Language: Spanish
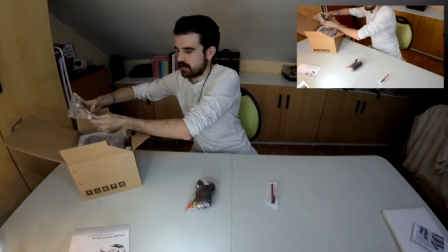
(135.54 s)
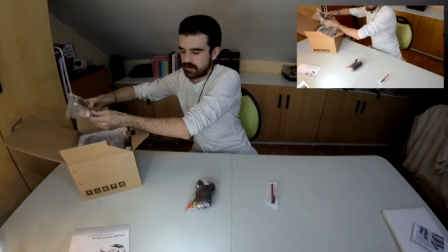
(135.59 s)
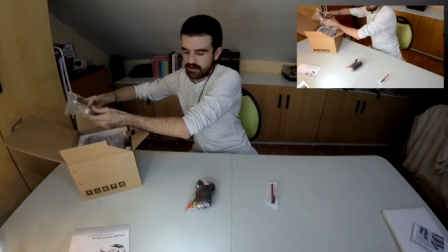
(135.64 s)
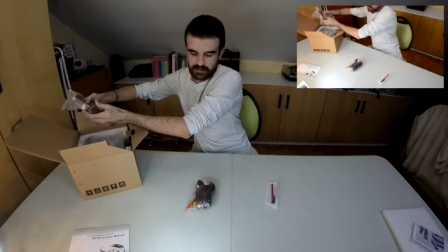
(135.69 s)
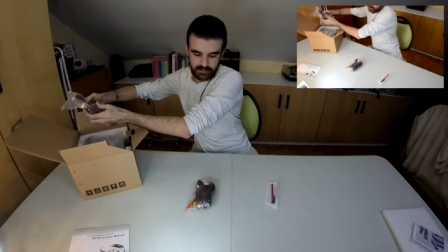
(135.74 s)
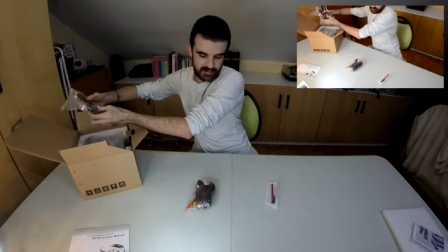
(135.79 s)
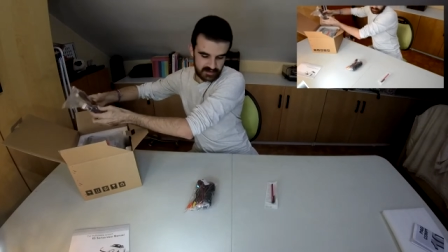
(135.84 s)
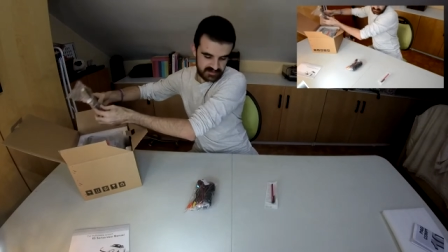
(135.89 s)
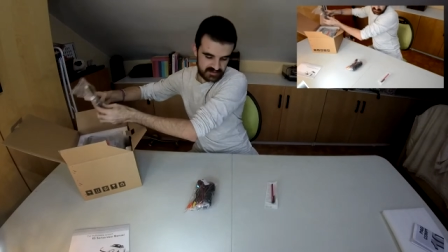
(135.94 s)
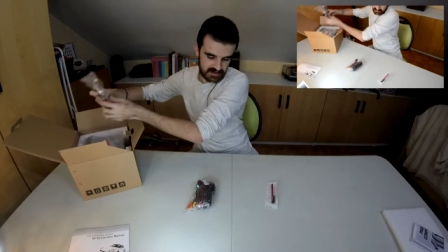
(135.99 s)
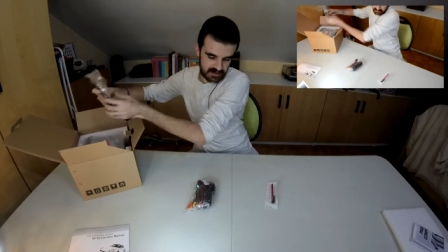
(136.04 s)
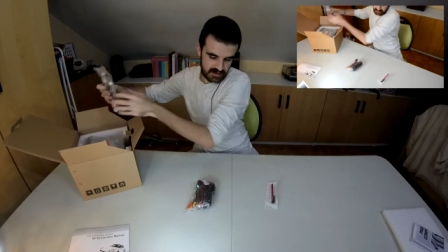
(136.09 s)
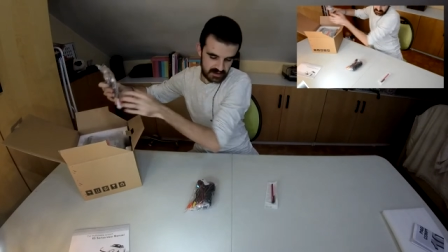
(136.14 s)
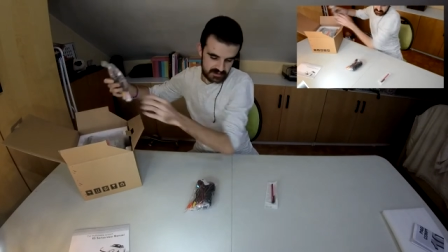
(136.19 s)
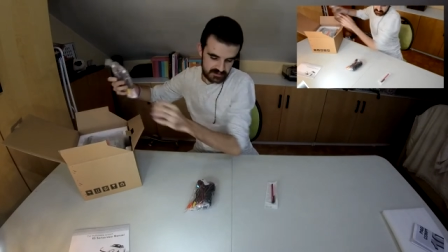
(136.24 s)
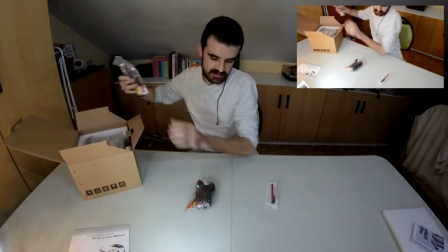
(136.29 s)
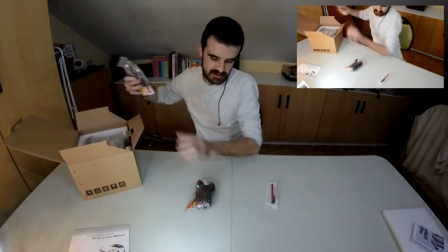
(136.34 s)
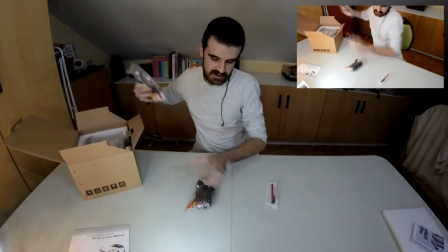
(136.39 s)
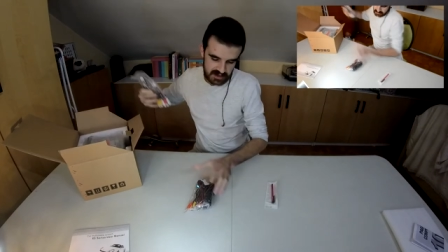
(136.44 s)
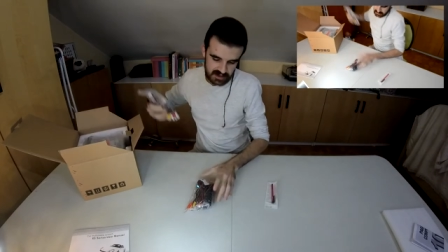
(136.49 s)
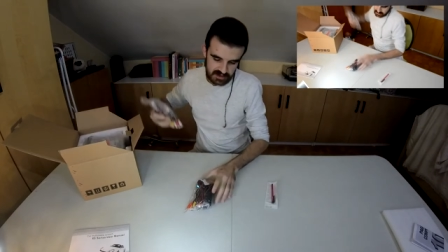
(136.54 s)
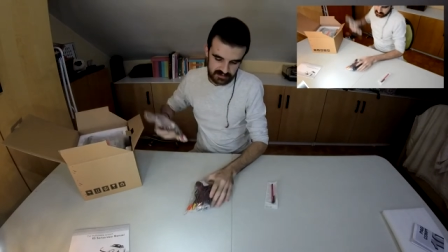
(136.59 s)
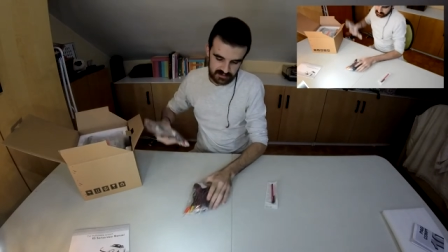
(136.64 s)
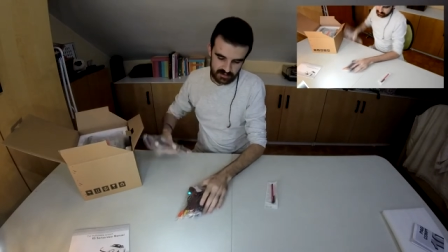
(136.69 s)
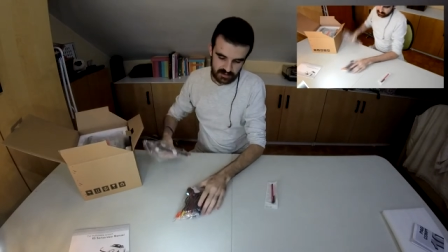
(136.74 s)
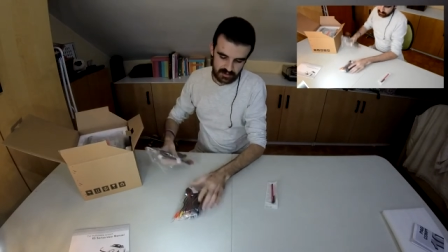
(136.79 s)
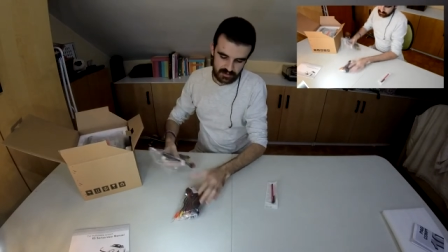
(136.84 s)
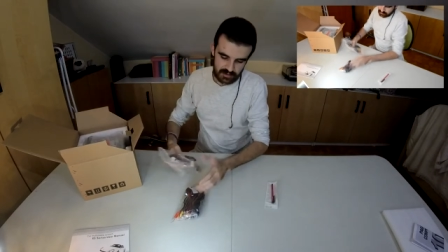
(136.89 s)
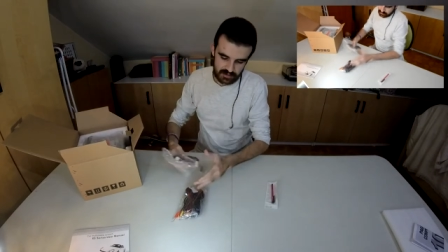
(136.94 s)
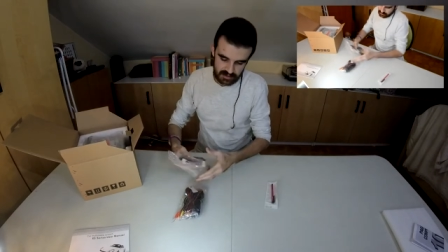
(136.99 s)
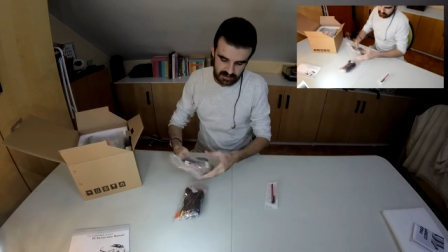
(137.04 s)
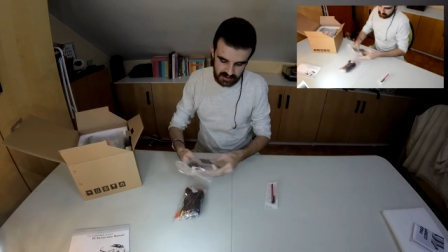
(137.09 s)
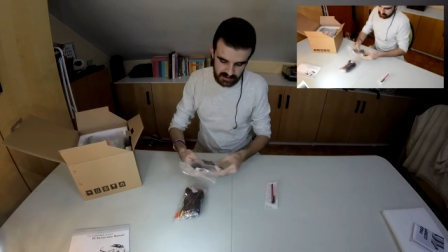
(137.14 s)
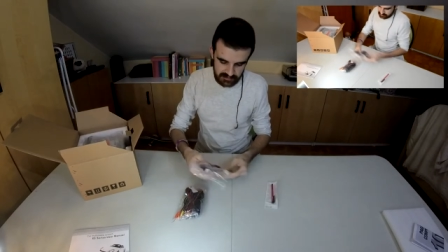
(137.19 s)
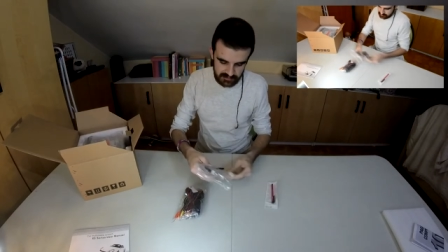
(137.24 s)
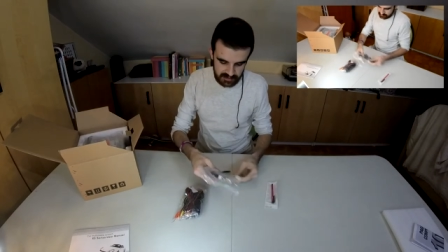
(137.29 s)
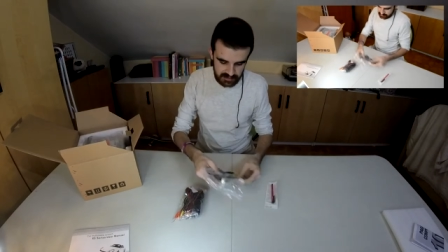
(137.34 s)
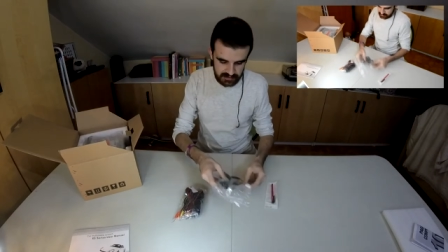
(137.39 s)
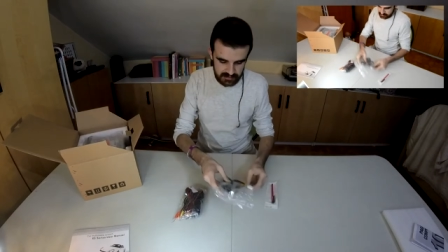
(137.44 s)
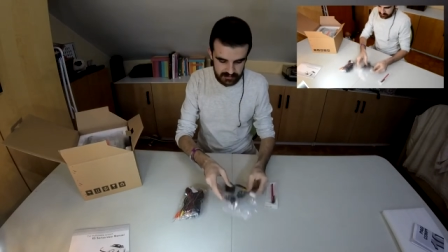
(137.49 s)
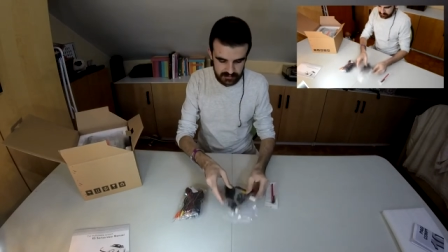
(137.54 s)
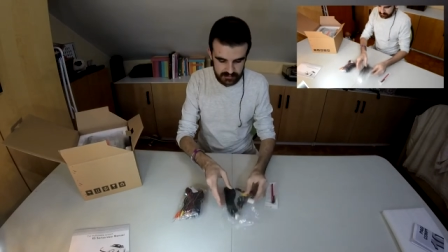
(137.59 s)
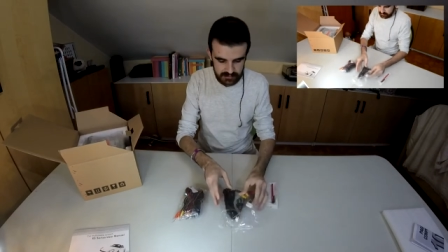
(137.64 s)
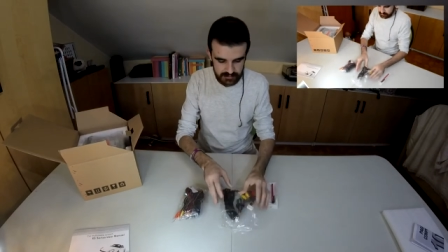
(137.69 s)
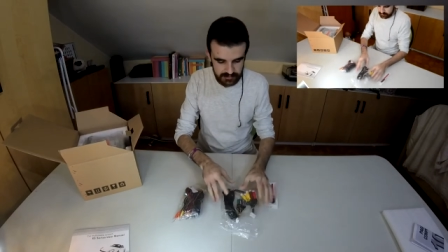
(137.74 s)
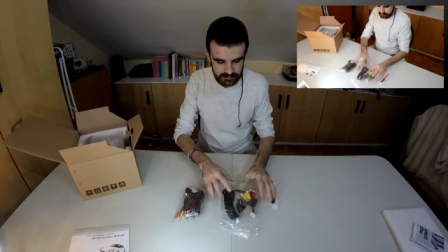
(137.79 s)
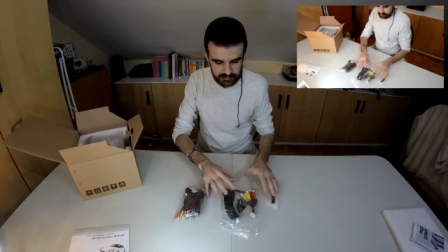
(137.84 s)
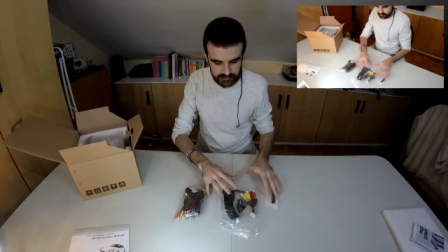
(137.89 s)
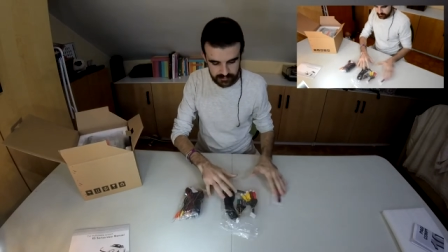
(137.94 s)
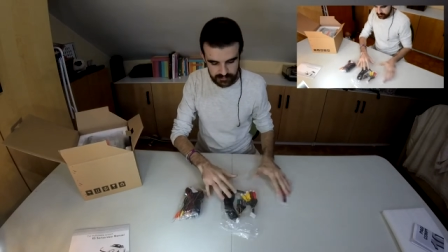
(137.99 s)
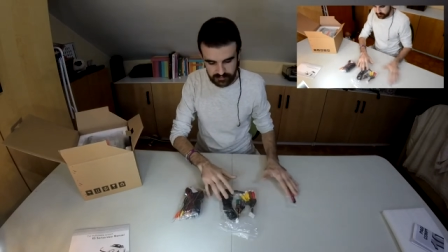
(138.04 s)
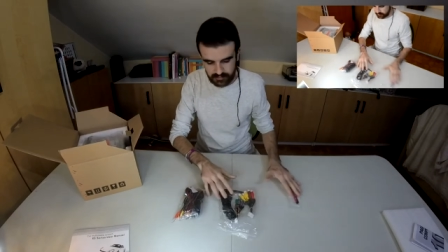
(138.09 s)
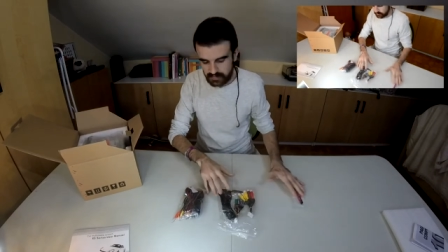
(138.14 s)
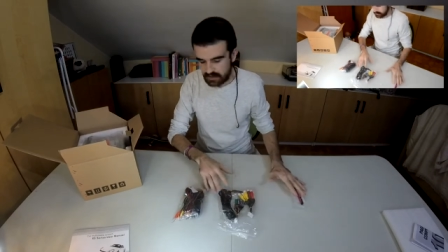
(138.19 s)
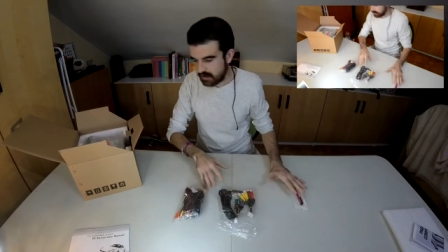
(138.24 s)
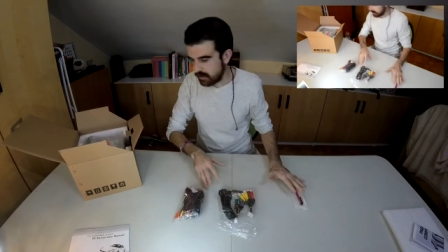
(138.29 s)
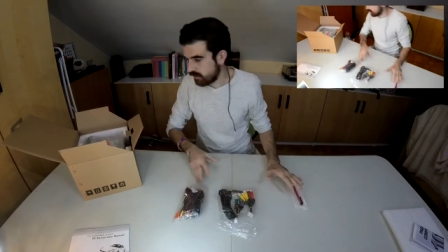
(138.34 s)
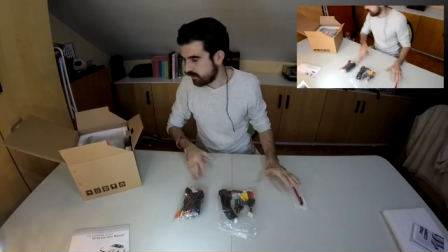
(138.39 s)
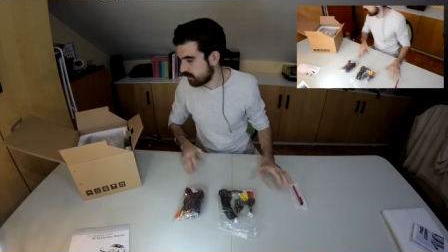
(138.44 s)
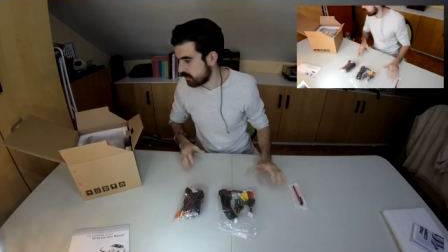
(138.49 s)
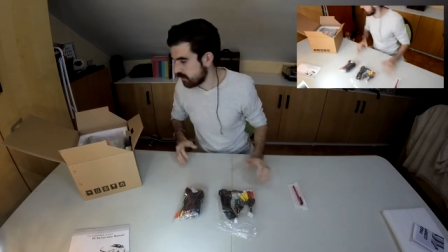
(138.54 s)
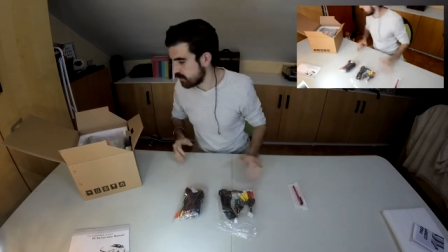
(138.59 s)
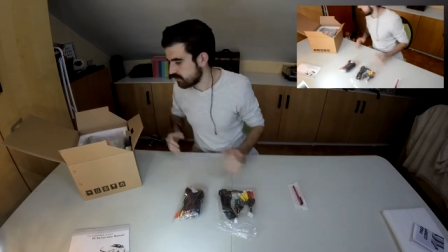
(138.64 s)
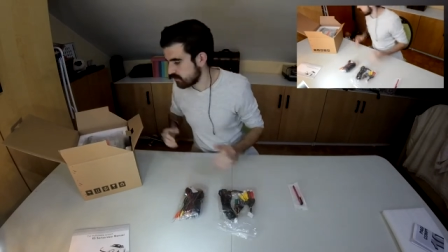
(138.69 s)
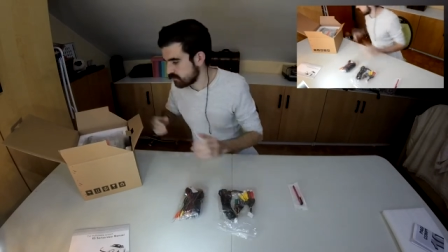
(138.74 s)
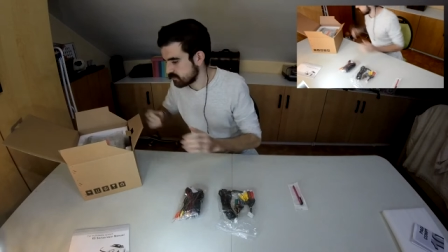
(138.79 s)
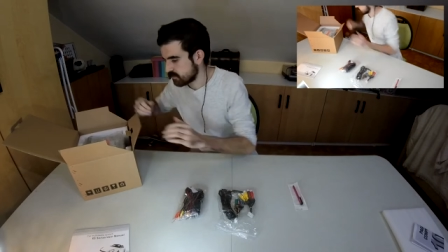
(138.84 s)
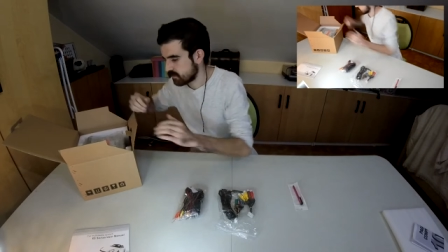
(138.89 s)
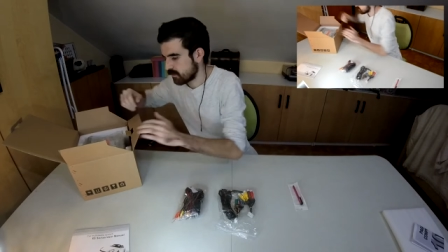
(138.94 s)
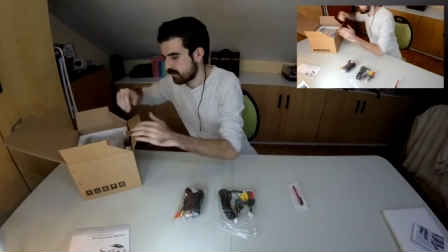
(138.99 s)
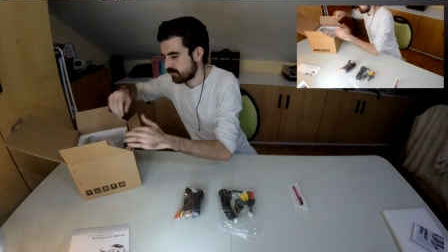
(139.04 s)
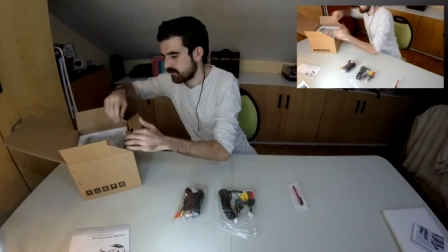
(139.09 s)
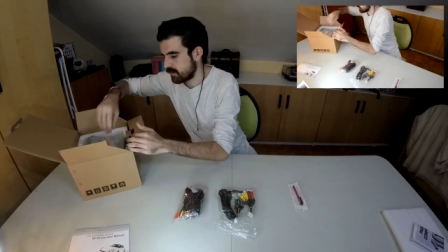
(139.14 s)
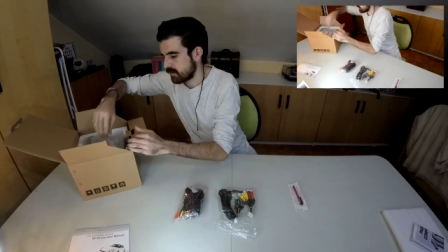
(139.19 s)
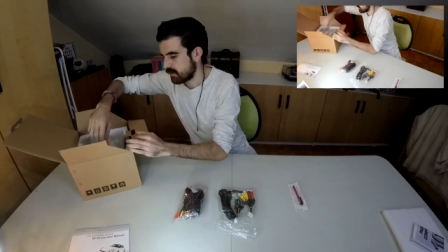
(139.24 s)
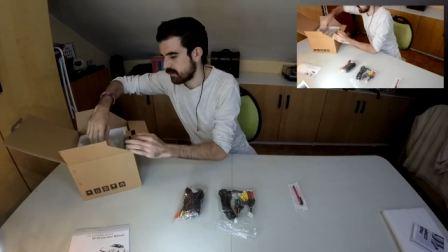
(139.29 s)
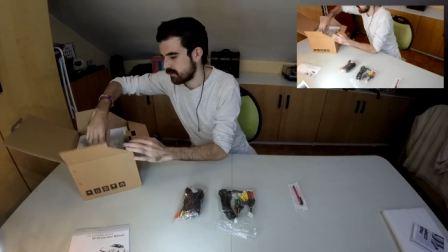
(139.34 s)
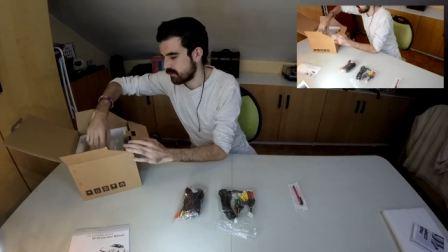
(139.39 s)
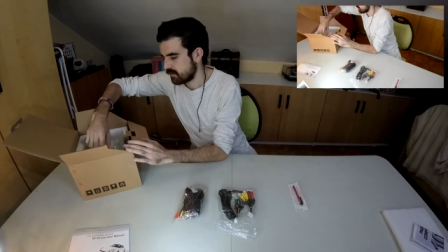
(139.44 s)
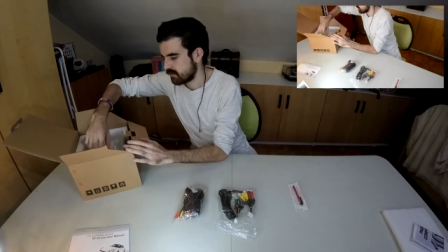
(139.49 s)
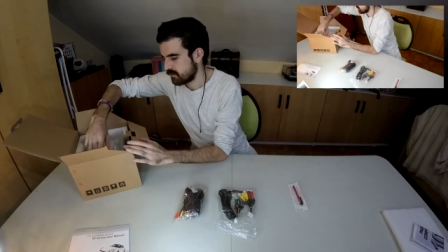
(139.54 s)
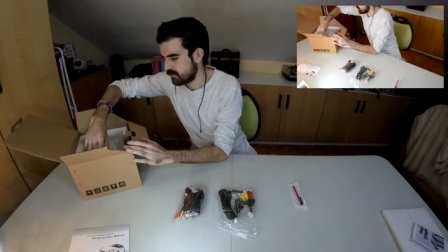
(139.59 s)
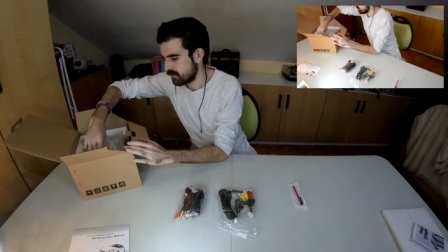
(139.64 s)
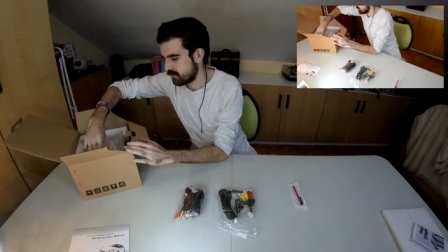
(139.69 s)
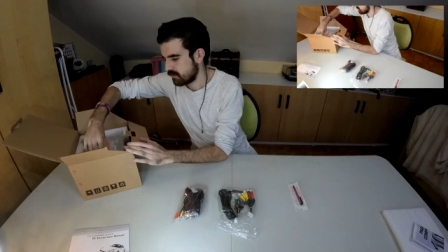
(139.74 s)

Ahora os pasaré a enseñar todos los cables, más de ellos todavía.